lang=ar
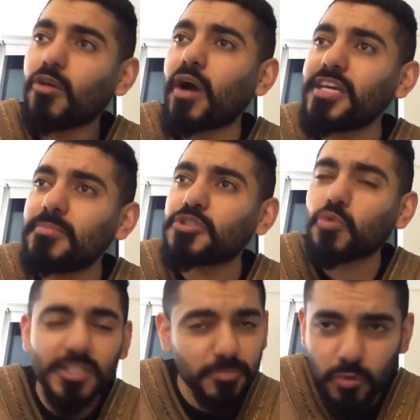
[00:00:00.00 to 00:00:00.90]
واي
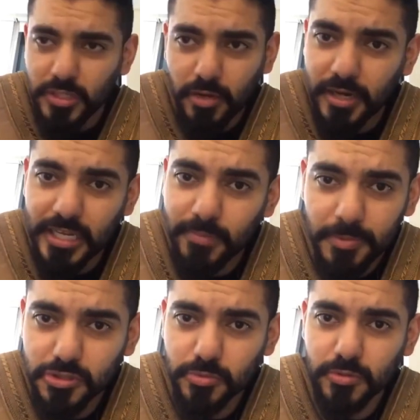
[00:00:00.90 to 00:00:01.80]
مشروع اسمعوني يا اخواني انا ما
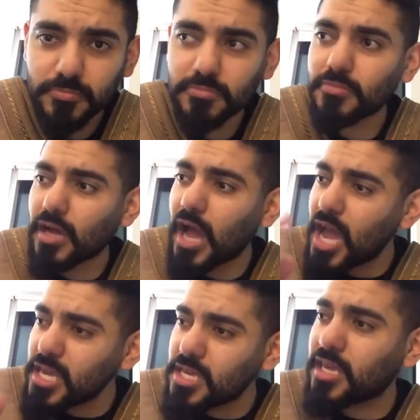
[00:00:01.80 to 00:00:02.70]
بصدمكم
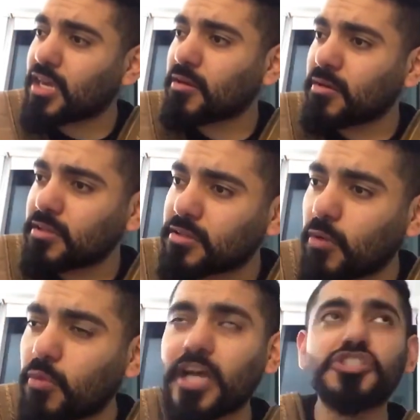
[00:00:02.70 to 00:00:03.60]
اي
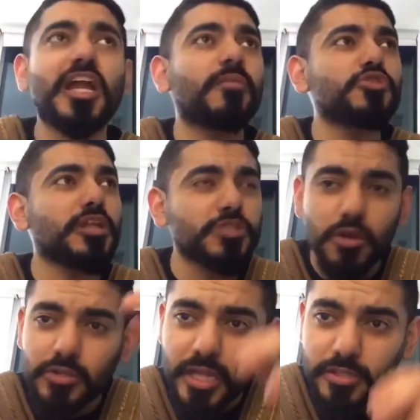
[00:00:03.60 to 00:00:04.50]
دوله ان شاء الله مش لو
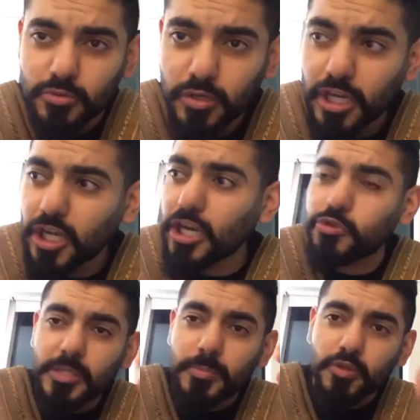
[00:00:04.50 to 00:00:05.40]
جاء رونالدو لو
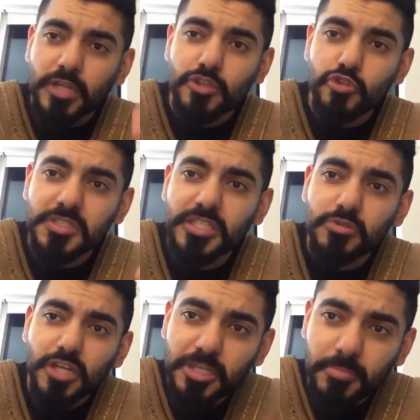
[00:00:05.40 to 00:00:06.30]
تجيب رونالدو وميسي
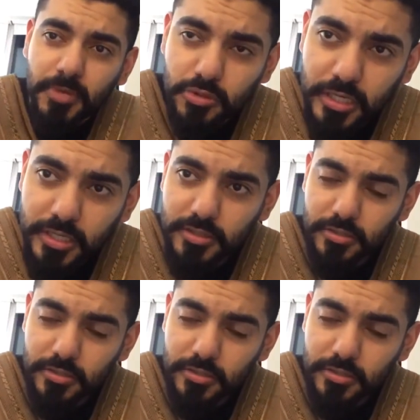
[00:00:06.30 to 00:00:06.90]
وترجع مارادونا